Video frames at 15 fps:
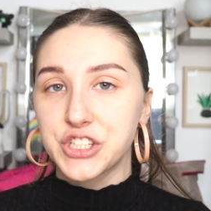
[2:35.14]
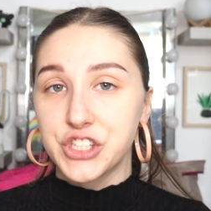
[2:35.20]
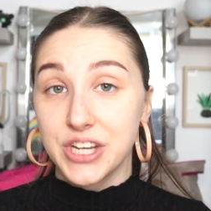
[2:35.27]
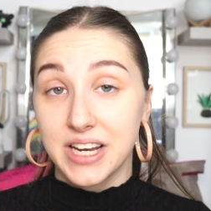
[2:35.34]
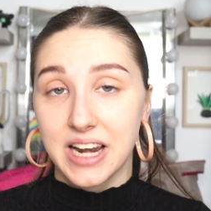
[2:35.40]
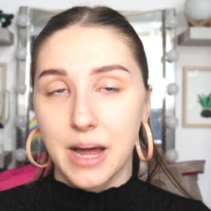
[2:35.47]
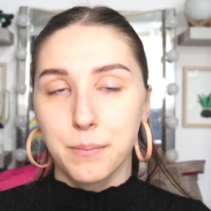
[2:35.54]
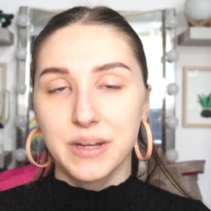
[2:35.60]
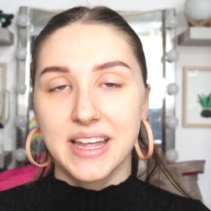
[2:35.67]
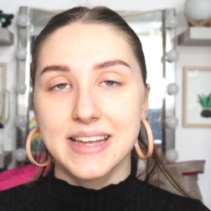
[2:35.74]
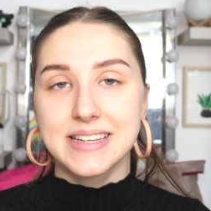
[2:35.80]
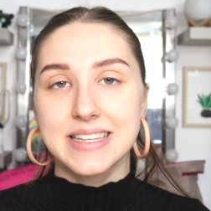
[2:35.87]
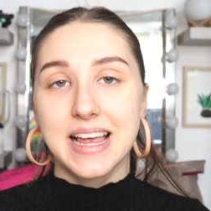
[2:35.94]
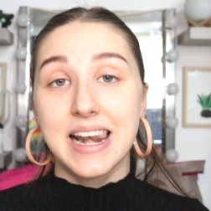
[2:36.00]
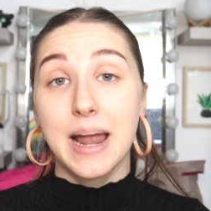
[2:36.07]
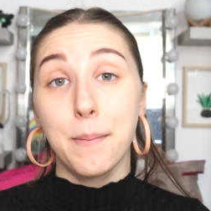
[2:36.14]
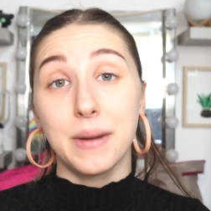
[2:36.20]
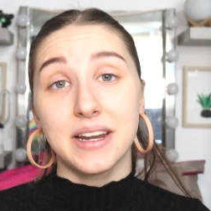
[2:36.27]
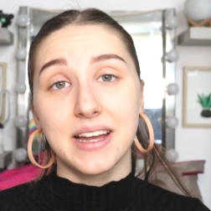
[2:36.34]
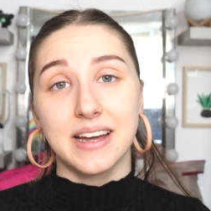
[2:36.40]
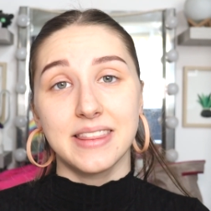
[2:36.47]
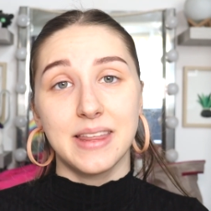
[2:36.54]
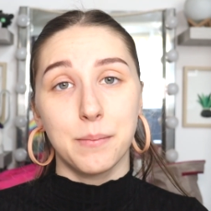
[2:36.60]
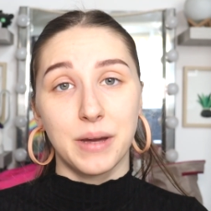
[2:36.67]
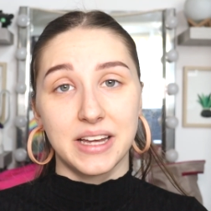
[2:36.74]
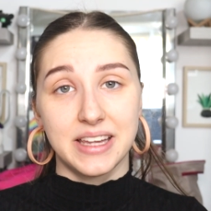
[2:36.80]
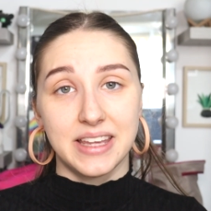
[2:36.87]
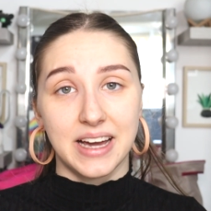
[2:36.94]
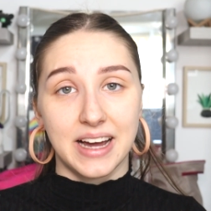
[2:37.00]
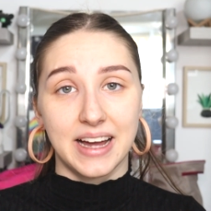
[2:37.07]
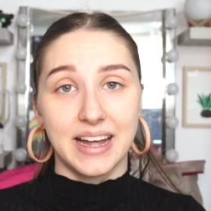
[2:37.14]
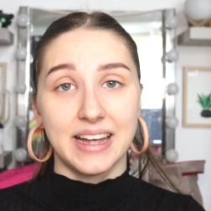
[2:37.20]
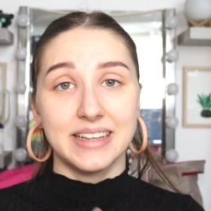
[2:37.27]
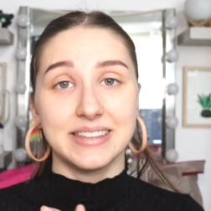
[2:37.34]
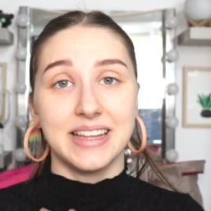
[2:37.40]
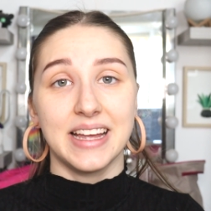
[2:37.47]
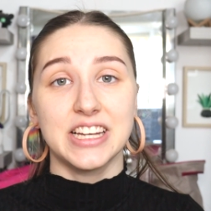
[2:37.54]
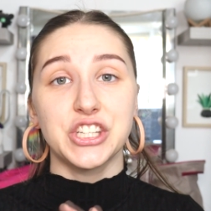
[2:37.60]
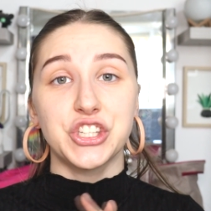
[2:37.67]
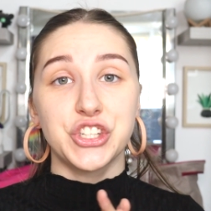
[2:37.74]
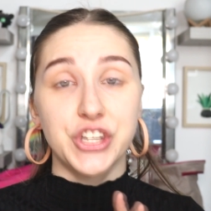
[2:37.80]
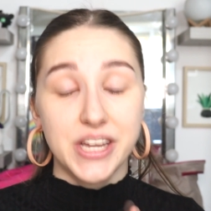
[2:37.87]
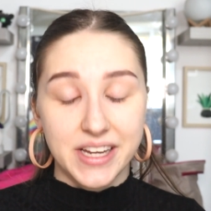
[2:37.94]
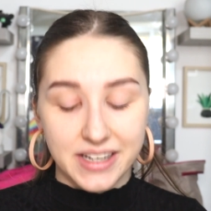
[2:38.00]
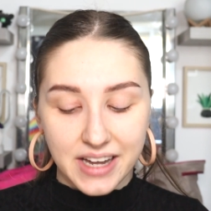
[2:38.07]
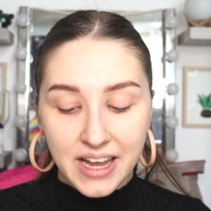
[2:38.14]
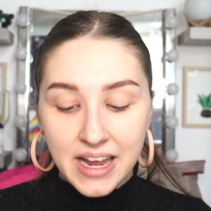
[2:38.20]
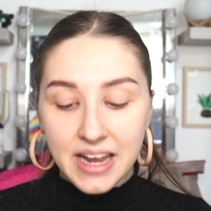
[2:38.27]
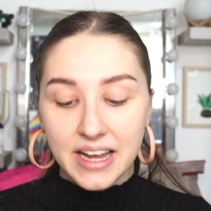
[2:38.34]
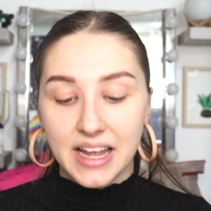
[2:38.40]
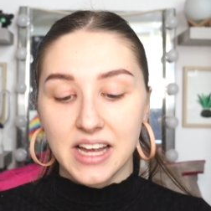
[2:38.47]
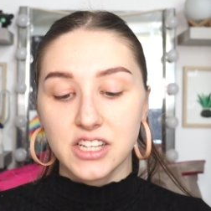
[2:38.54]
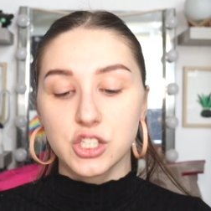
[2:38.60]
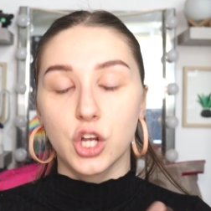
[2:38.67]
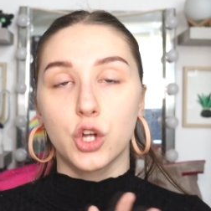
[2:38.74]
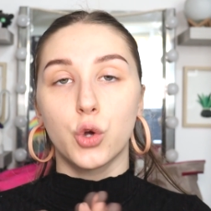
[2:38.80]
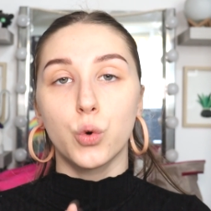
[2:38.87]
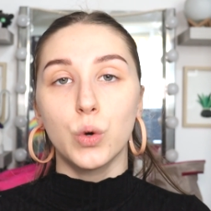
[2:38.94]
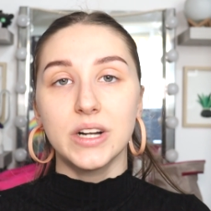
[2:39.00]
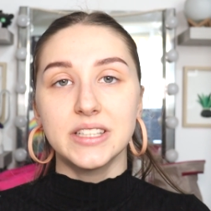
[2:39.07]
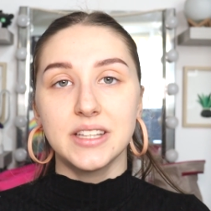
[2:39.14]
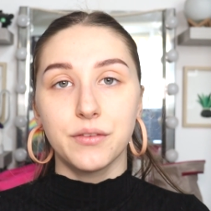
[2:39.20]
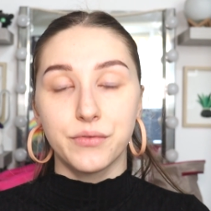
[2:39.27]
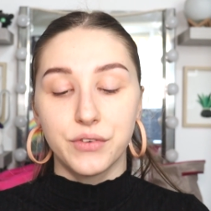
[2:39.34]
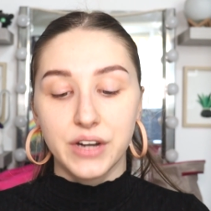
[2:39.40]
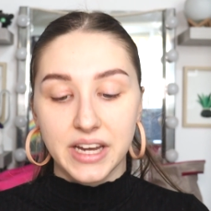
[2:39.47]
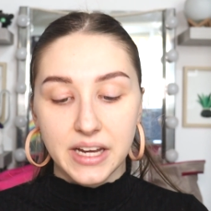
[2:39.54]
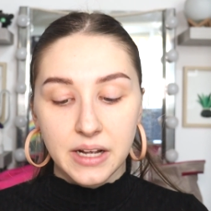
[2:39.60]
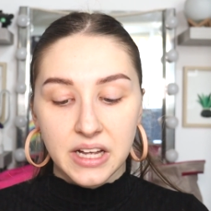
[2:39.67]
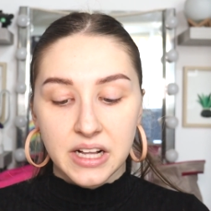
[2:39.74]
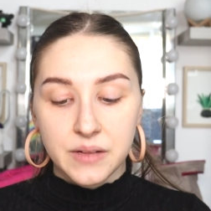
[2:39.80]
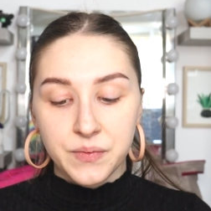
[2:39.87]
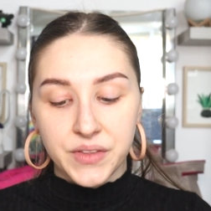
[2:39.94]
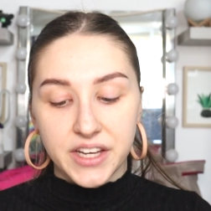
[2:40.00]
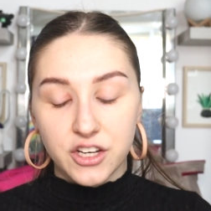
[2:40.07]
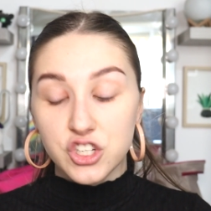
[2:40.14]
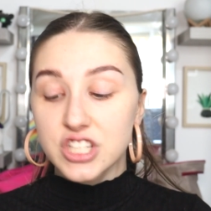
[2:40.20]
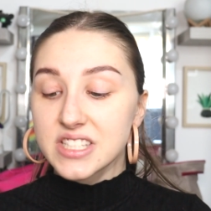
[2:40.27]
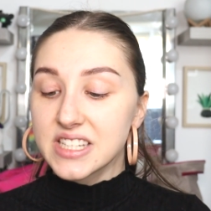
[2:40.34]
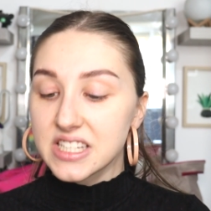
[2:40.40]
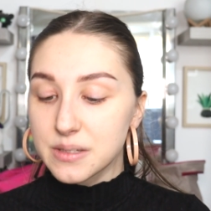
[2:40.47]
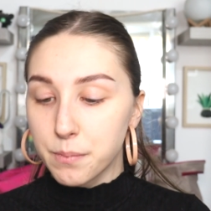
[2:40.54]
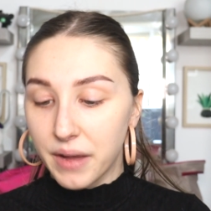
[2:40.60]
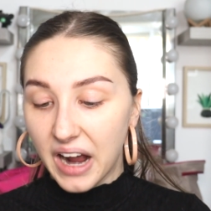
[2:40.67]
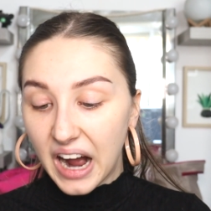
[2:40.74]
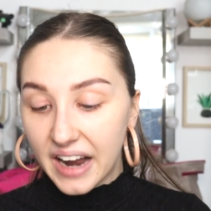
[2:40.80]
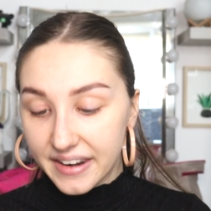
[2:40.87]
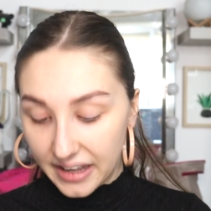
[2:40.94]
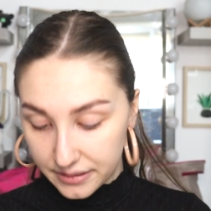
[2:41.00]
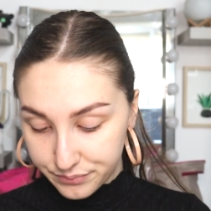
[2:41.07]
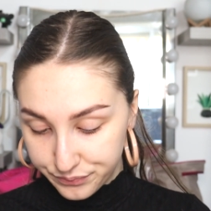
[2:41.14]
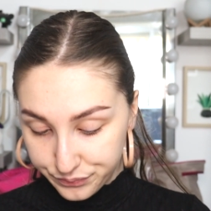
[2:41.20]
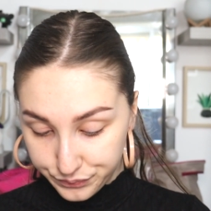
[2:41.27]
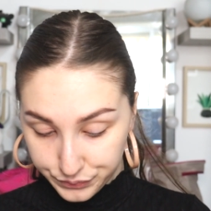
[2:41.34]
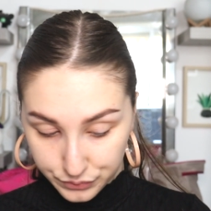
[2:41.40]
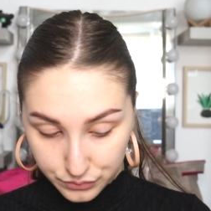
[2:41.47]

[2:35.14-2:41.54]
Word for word: Shiglam, que es la marca de maquillaje de Shein, que es cruelty free y no sé si es vegana.